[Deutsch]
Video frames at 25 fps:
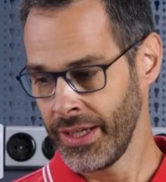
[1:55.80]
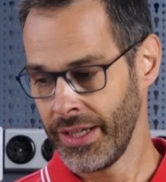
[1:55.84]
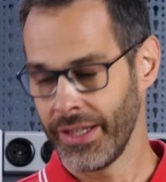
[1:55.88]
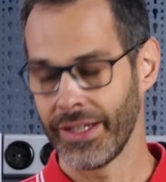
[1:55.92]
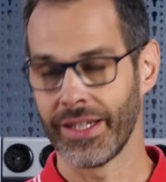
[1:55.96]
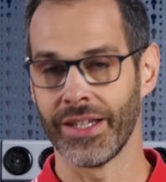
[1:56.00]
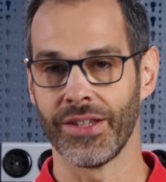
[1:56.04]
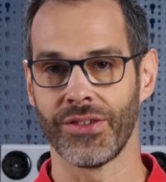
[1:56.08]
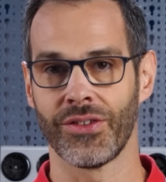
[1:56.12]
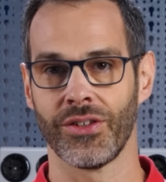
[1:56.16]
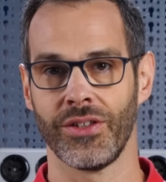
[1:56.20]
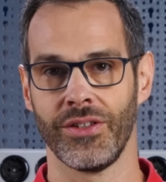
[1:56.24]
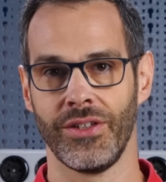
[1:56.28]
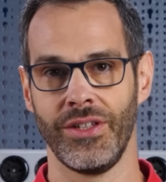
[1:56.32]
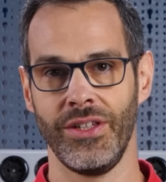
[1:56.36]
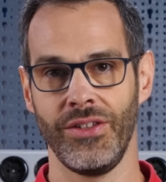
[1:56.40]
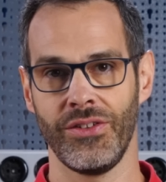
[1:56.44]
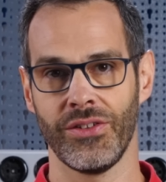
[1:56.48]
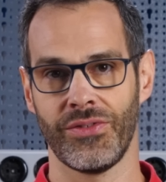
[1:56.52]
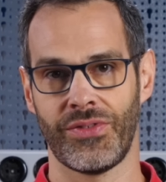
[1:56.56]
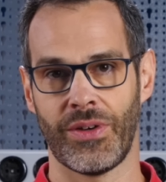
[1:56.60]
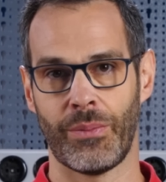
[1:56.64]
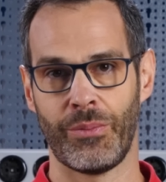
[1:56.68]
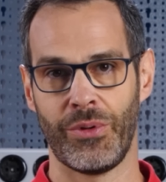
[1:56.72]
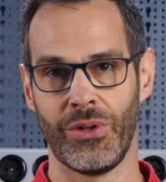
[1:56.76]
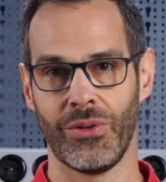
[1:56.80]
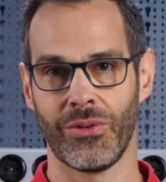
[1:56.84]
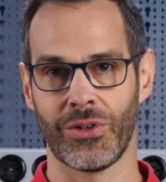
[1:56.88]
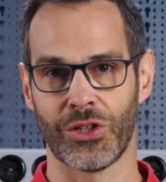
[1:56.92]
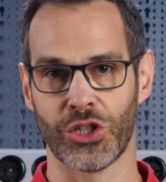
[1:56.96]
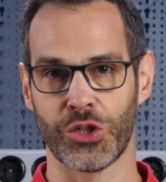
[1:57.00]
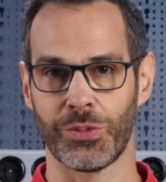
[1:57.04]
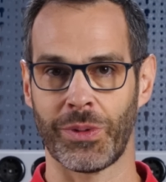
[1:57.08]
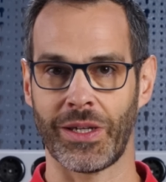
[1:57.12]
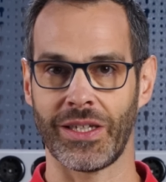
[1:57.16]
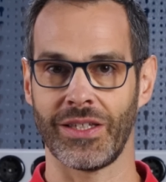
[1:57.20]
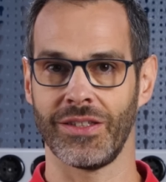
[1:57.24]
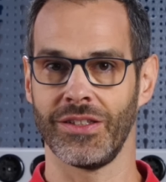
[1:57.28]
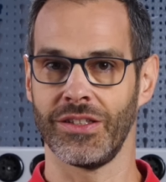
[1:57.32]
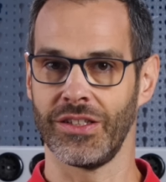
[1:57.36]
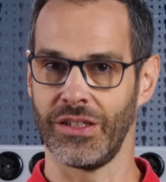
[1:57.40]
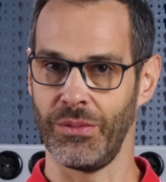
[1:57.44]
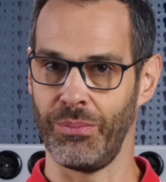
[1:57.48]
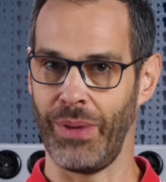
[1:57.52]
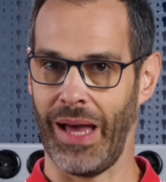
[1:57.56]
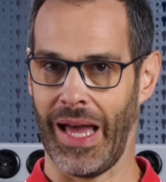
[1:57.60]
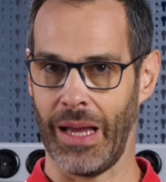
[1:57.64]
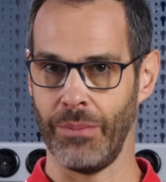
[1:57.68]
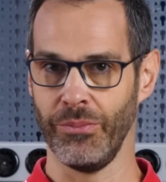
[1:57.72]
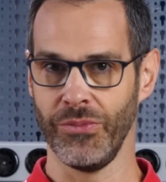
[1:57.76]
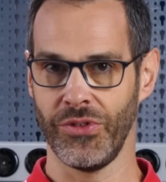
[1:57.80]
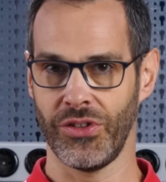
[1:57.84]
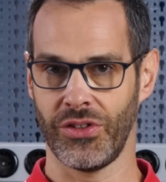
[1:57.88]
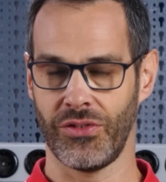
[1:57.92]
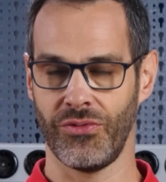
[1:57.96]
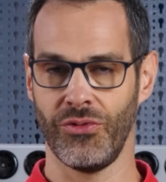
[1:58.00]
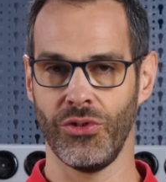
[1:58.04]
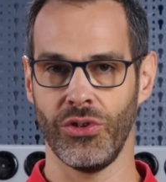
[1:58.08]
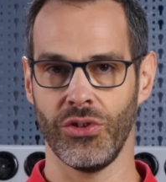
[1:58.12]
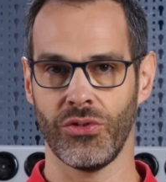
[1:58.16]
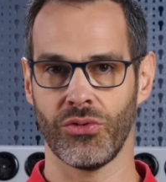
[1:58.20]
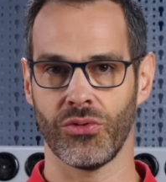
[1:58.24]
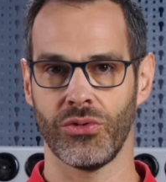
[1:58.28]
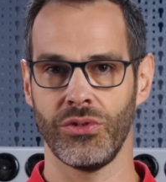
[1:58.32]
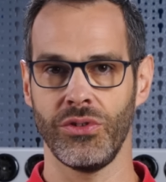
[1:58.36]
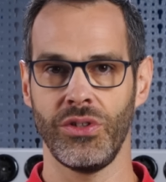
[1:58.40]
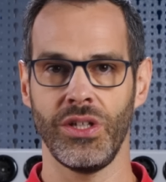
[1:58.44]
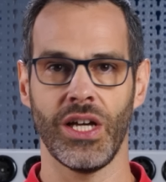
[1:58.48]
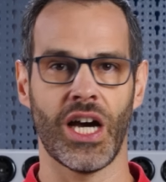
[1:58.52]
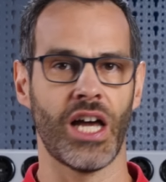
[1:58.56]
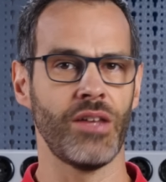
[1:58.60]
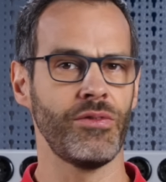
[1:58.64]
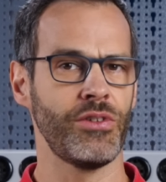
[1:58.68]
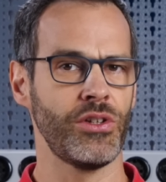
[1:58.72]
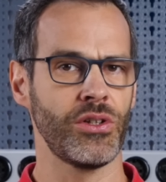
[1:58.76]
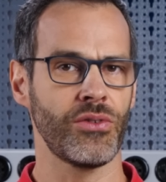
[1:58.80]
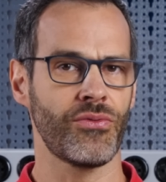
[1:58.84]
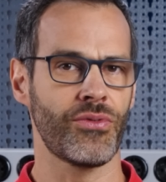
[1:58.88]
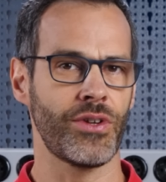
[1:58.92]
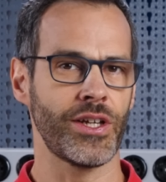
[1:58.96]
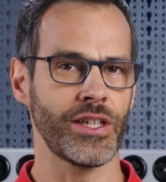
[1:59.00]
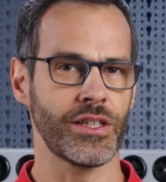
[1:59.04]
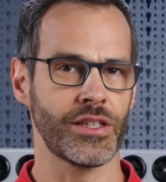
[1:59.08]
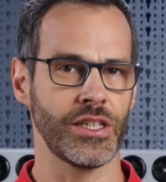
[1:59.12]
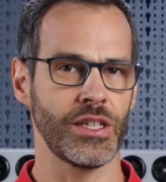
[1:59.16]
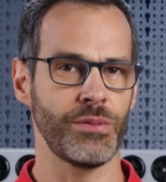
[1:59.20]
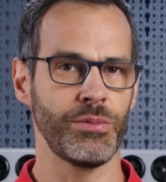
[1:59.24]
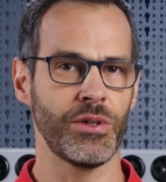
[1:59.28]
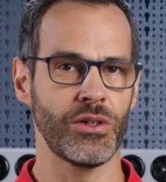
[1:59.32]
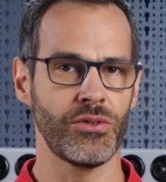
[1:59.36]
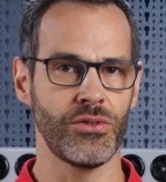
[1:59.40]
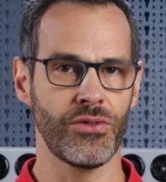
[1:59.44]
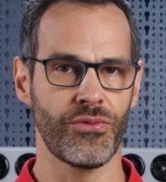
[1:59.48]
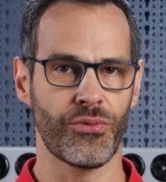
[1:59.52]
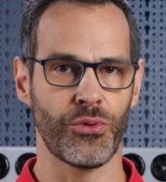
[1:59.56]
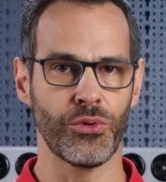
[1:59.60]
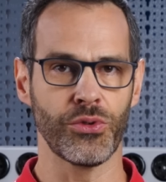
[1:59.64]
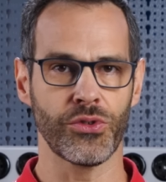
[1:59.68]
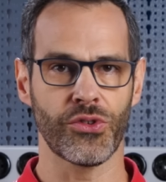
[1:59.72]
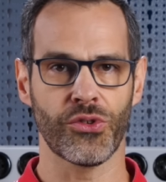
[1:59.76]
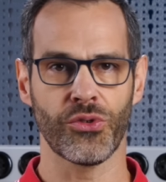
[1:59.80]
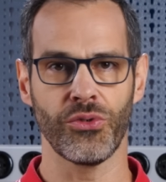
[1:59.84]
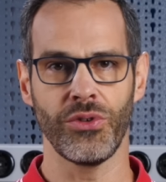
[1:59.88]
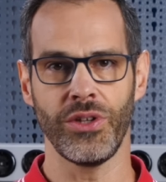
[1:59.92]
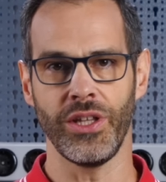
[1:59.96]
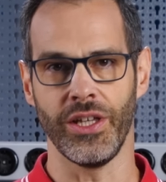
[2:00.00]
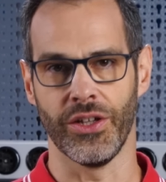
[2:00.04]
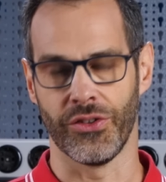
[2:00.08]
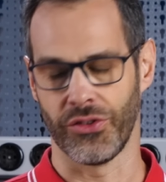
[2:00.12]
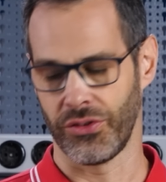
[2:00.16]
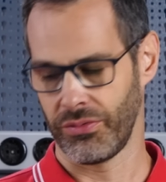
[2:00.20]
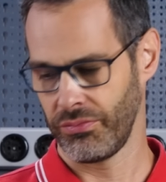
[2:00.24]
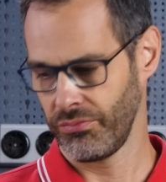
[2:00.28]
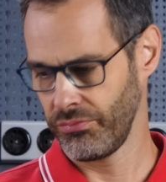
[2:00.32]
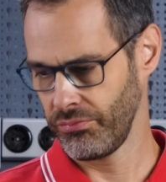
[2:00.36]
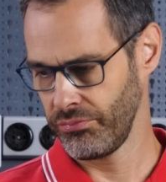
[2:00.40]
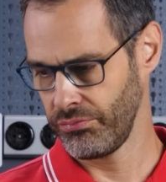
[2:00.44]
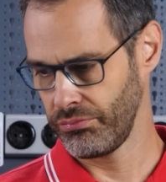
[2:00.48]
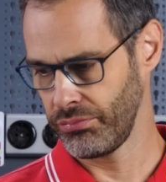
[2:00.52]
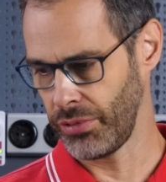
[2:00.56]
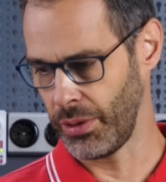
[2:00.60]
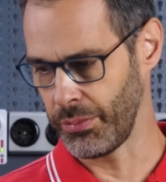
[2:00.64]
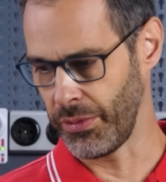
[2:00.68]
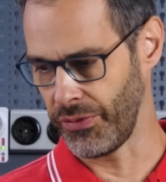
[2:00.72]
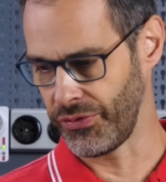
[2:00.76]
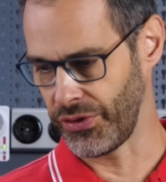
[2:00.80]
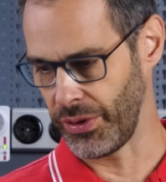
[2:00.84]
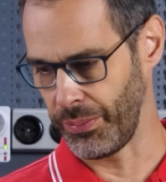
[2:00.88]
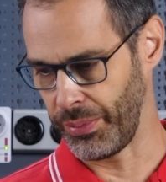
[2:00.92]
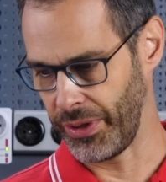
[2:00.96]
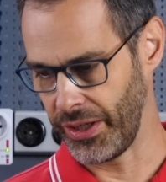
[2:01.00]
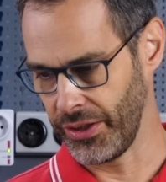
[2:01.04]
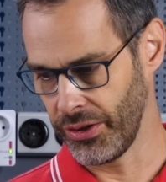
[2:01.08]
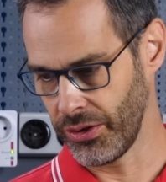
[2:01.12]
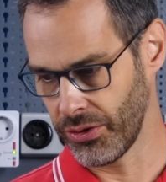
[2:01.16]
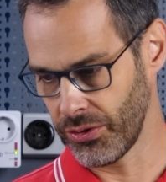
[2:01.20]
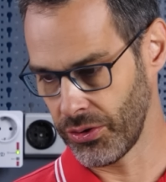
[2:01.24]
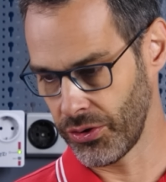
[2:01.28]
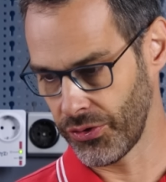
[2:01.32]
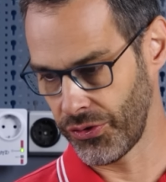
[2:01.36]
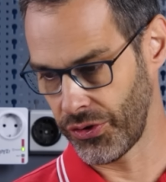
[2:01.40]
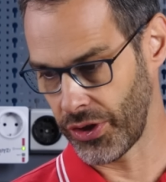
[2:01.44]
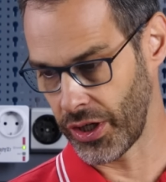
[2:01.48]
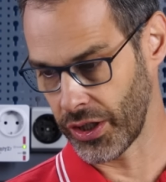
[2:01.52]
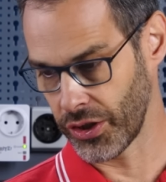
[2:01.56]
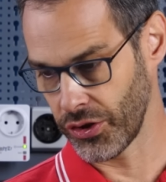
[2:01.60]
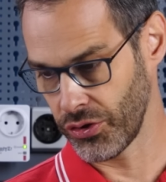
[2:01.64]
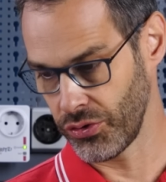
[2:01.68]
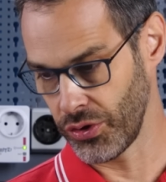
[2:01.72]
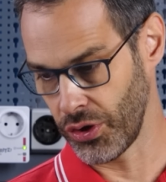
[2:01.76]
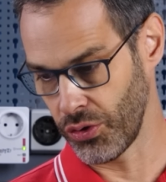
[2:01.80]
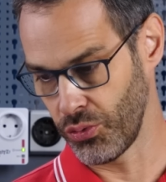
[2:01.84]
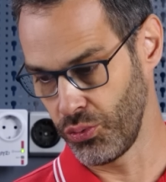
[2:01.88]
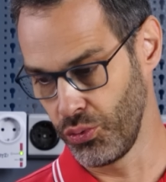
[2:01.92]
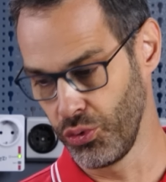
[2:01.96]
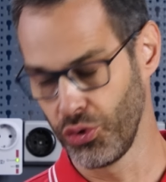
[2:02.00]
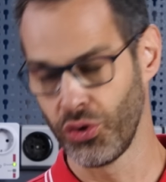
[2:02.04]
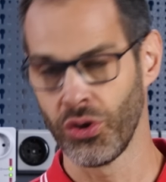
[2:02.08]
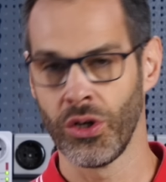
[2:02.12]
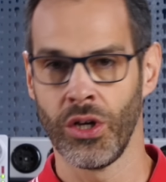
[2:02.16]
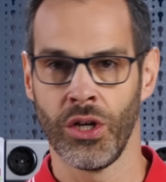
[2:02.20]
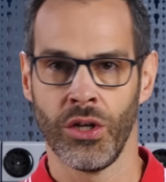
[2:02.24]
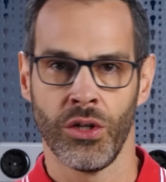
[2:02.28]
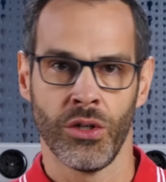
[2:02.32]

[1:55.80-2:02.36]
dass diese Verbindung entsprechend gebremst wird und die Anwendung vielleicht nicht mehr gut funktioniert. Beim FTP-Download sage ich, na gut,